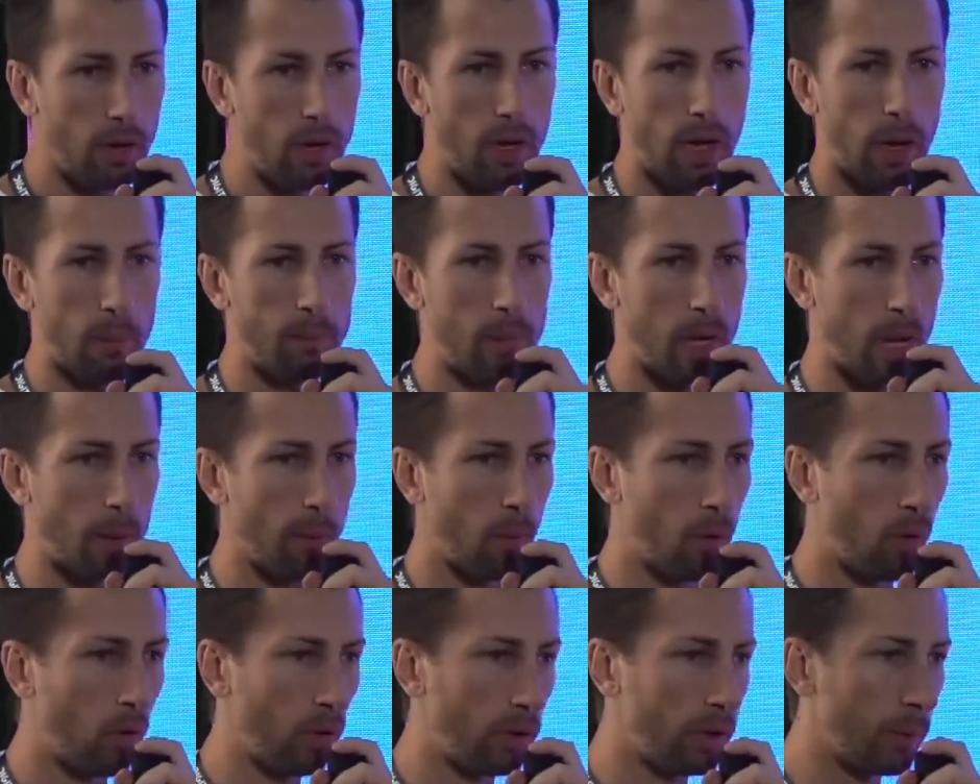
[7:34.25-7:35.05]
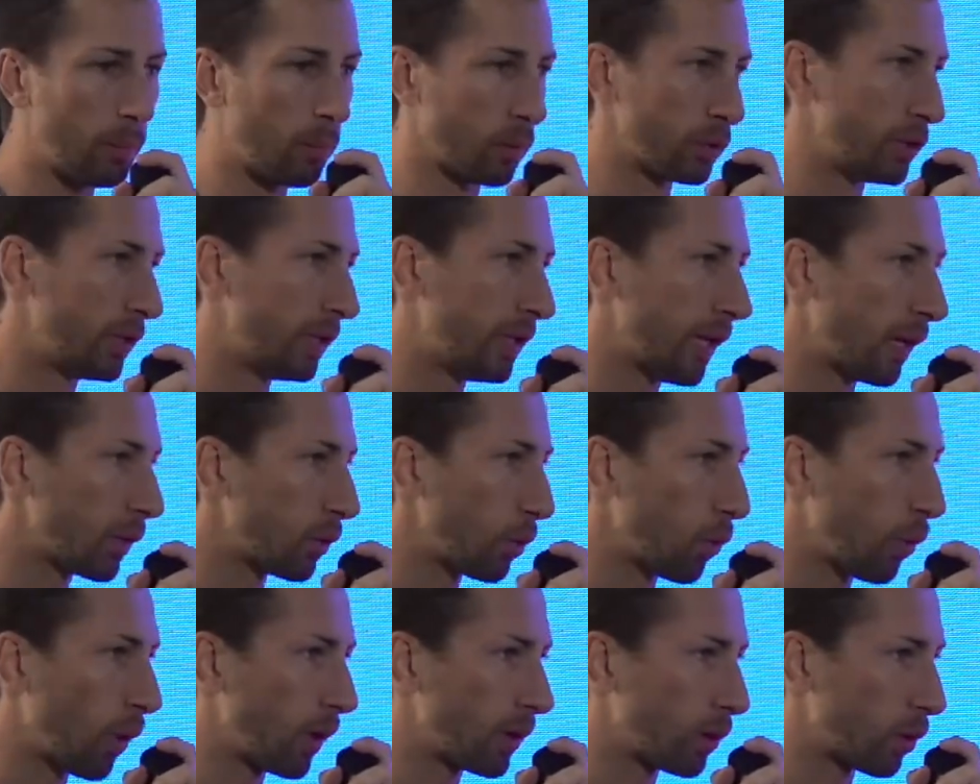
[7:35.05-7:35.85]
abbiamo
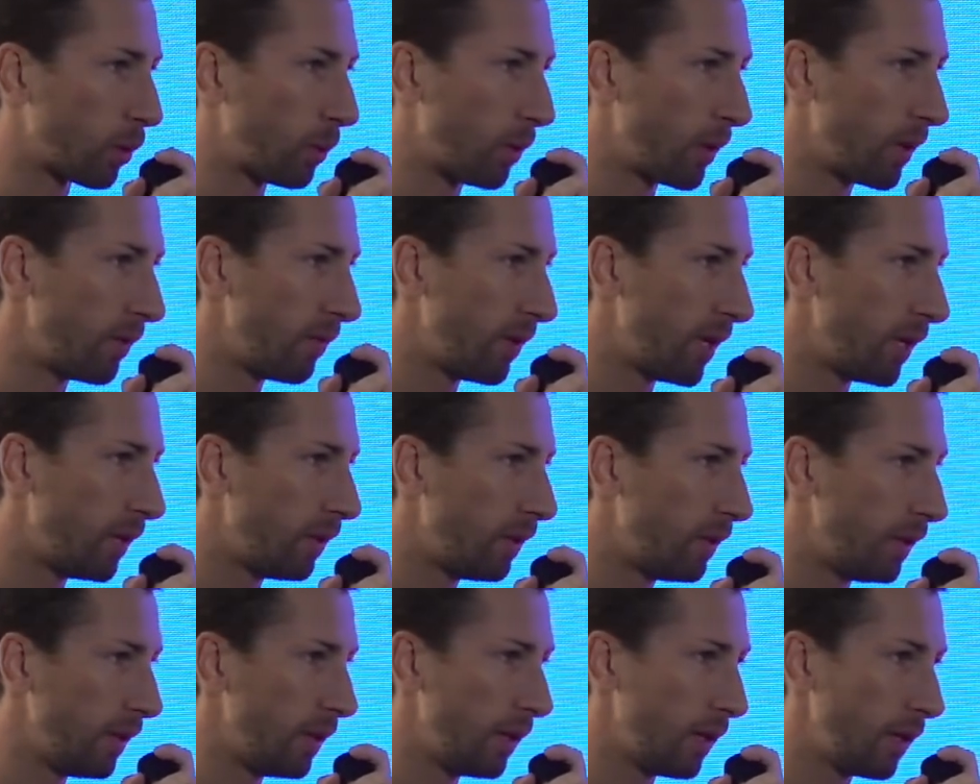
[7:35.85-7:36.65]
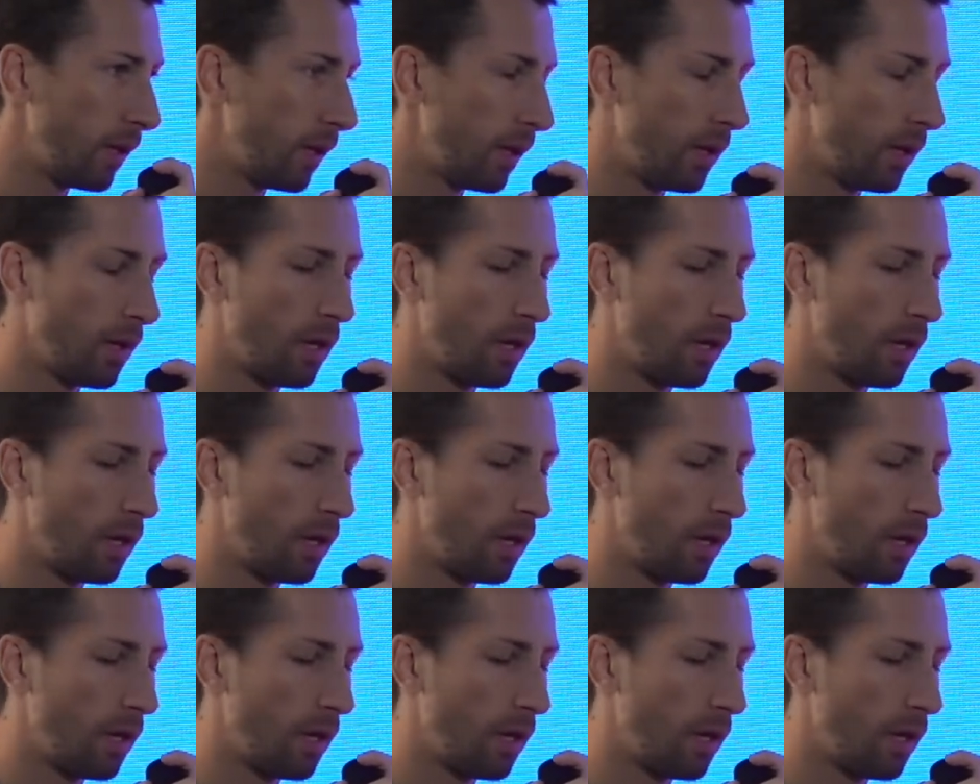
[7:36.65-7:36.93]
depositato quattro brevetti,